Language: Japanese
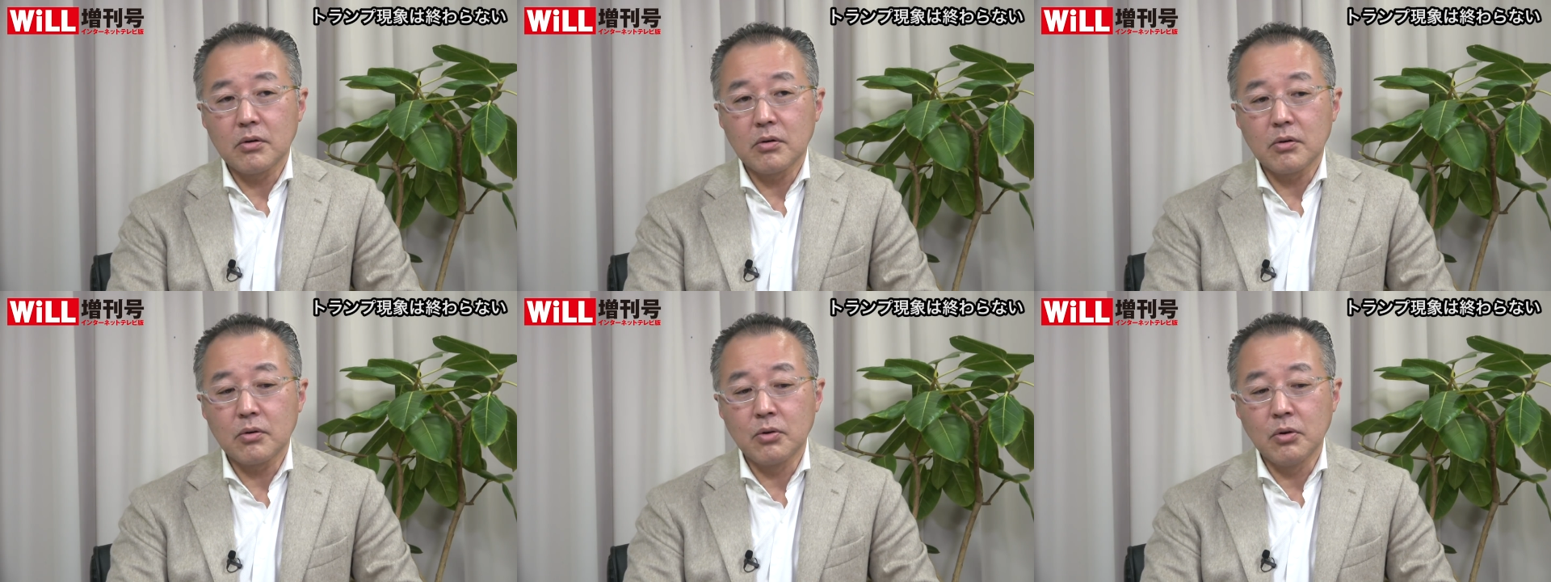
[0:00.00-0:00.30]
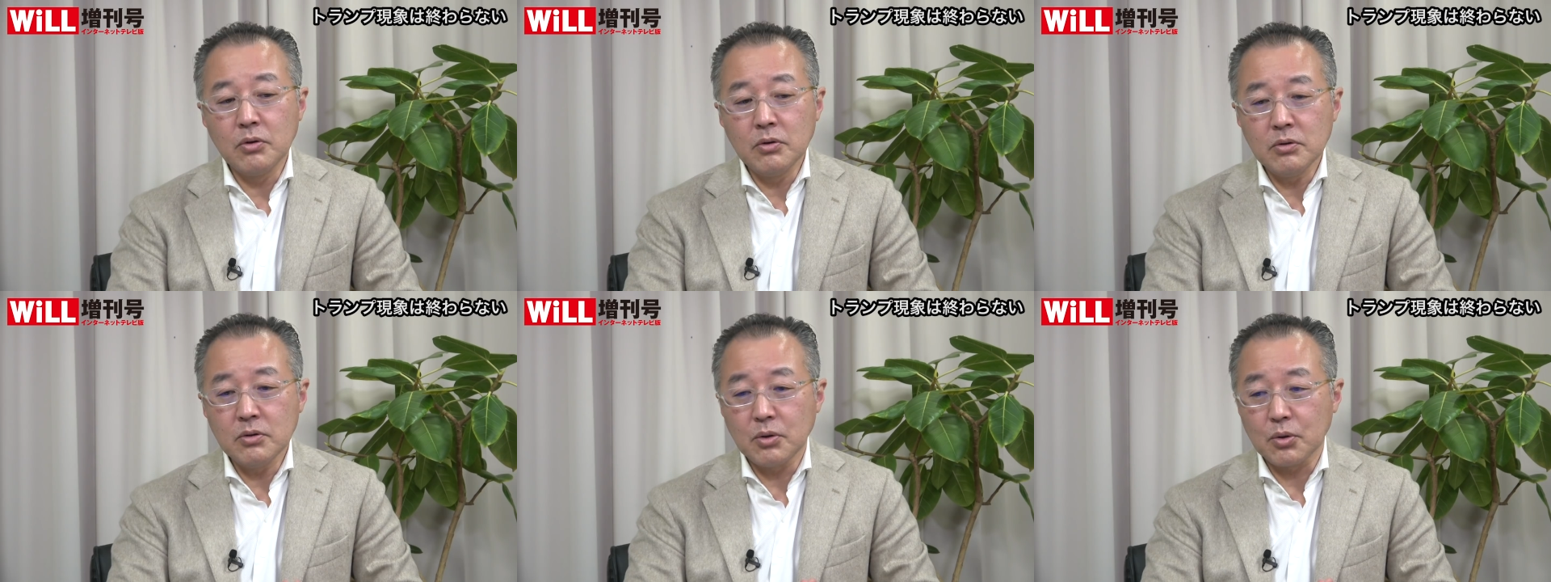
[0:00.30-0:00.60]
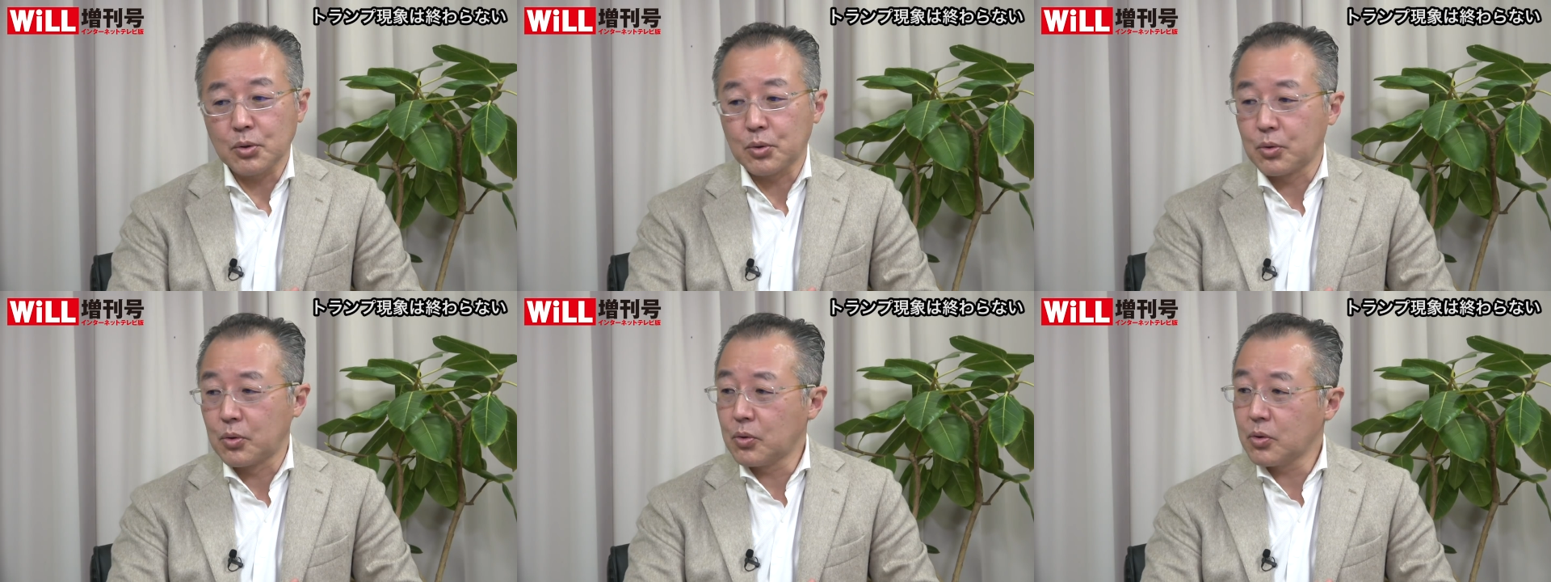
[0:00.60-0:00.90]
言
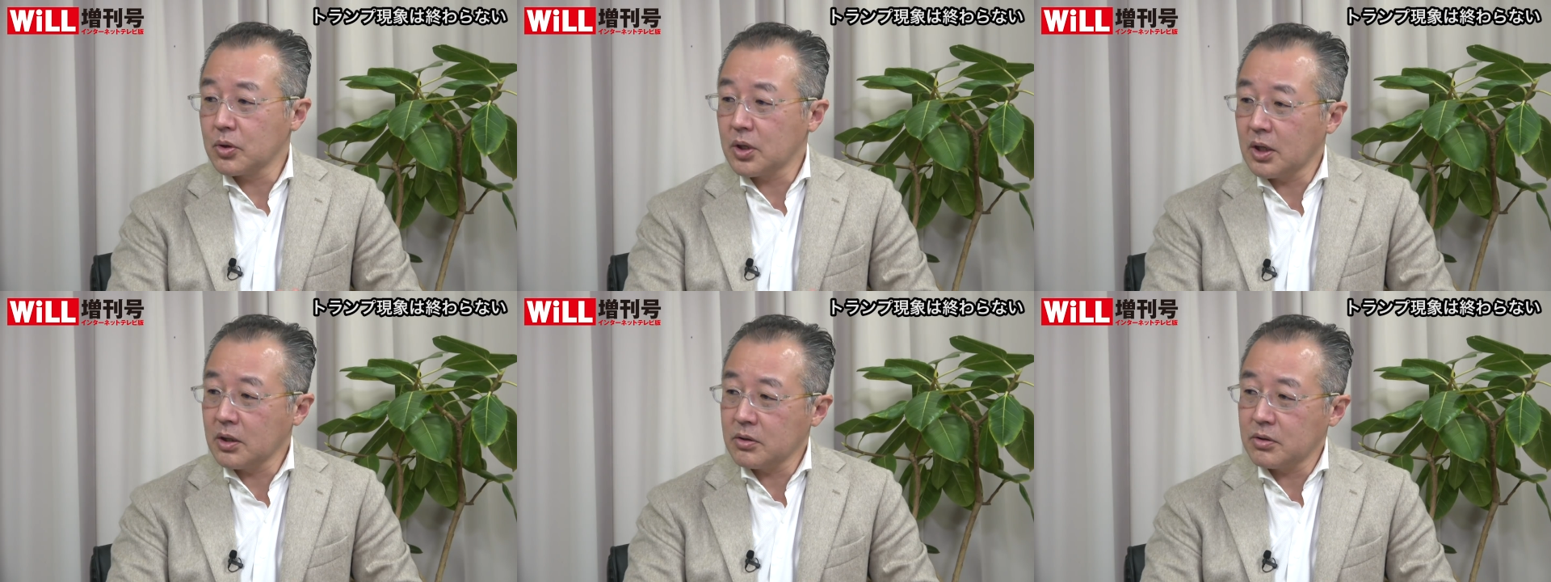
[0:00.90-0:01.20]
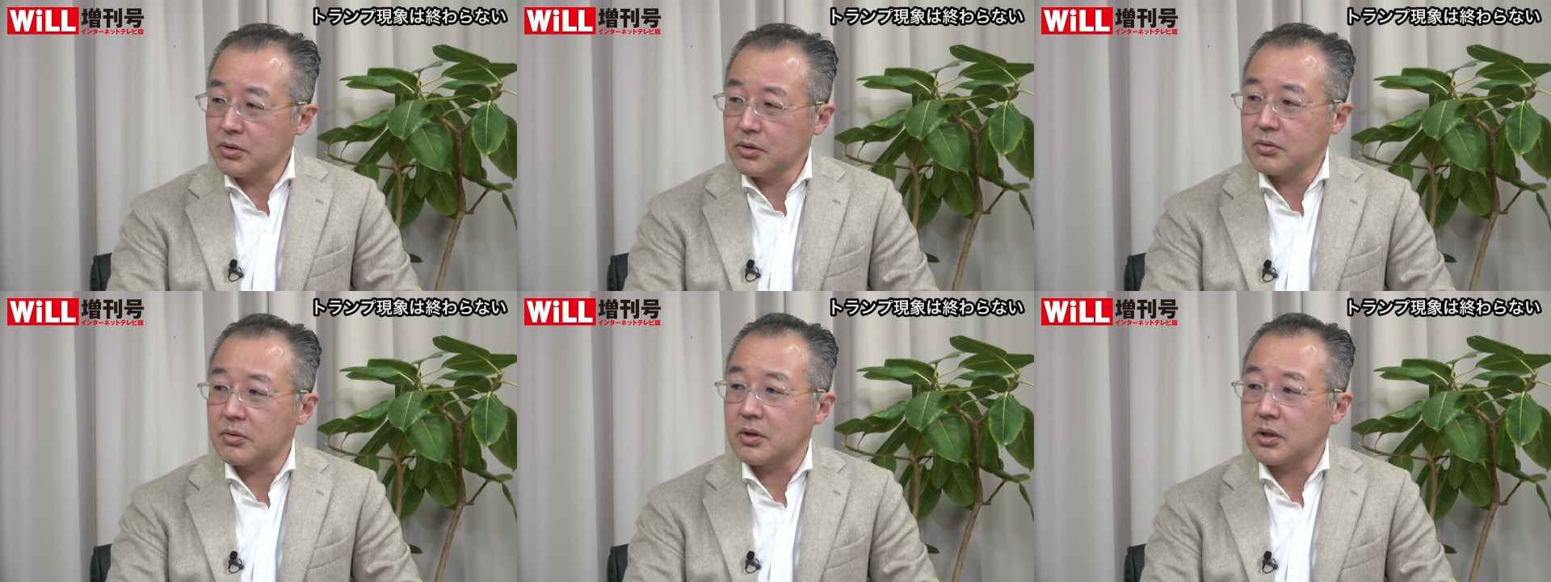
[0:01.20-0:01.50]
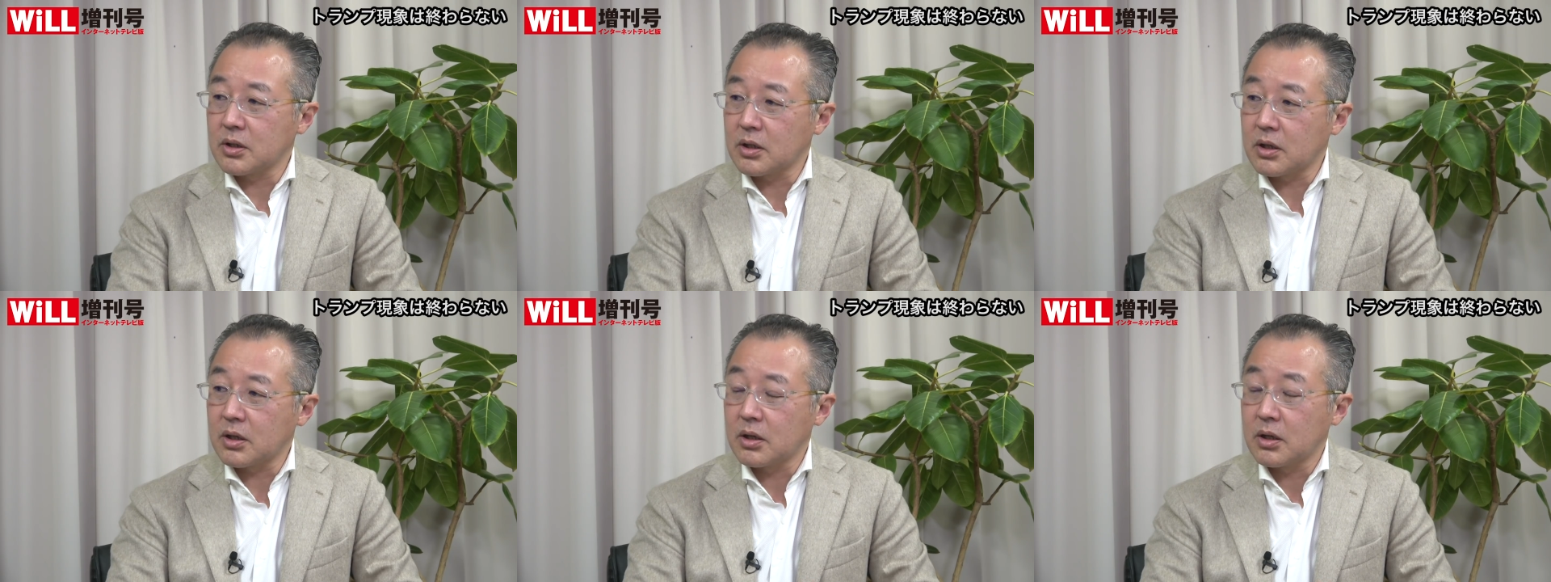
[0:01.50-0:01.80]
語道断っていうの
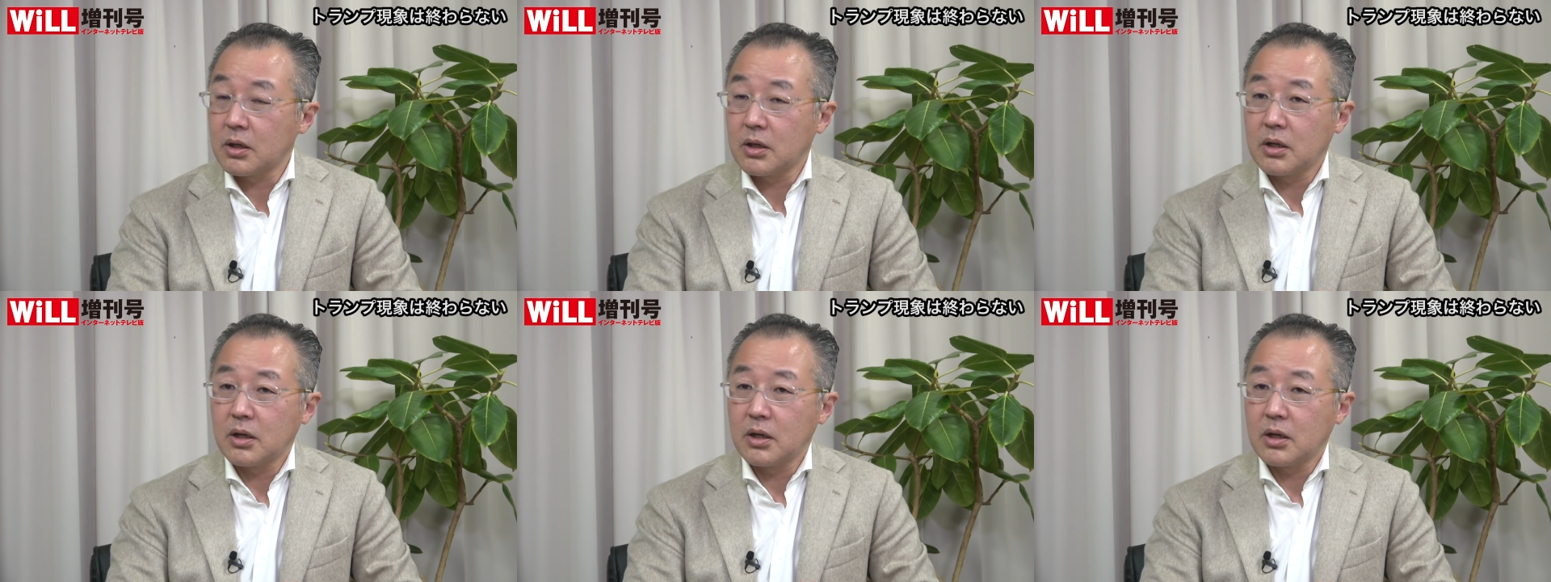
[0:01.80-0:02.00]
かな、